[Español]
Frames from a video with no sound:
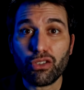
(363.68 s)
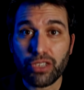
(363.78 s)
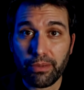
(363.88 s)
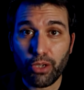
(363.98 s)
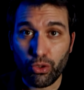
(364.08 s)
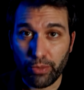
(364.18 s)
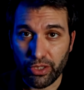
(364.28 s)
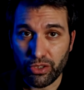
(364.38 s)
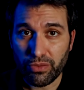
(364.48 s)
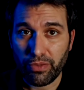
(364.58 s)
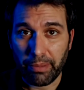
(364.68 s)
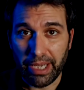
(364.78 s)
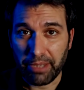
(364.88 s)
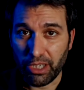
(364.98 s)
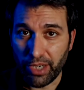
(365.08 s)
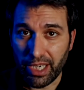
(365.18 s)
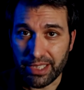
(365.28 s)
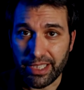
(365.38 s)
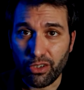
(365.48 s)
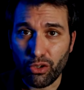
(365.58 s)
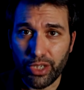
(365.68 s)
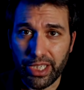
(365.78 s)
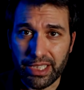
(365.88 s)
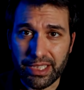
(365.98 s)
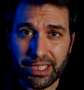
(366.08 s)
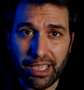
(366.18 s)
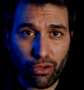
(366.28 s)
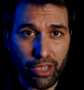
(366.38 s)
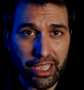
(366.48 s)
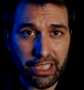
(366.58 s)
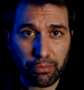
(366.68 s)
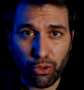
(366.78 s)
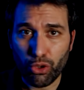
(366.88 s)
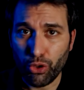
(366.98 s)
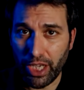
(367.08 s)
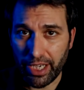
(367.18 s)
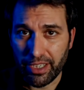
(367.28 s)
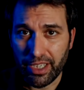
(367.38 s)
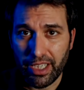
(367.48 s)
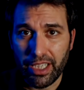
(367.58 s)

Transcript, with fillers: algo sirvió el V2 fue para mejorar las tecnologías desarrolladas por Goddard